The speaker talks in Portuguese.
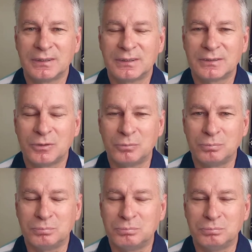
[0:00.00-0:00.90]
estão,
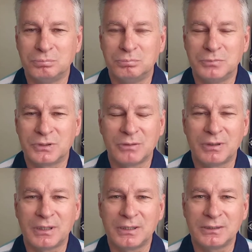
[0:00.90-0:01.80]

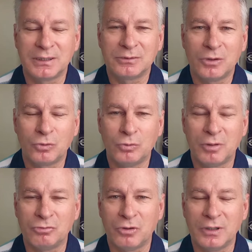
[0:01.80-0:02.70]
estão acreditando em
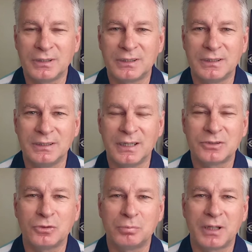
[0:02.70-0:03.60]
alguma voz que é
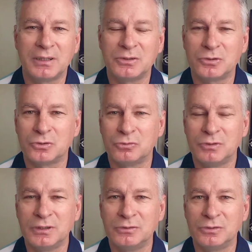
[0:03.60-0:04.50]
assoprada em seus
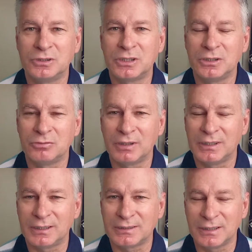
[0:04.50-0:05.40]
ouvidos e que não vai
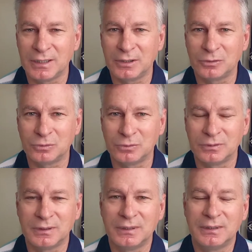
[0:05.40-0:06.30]
dar certo,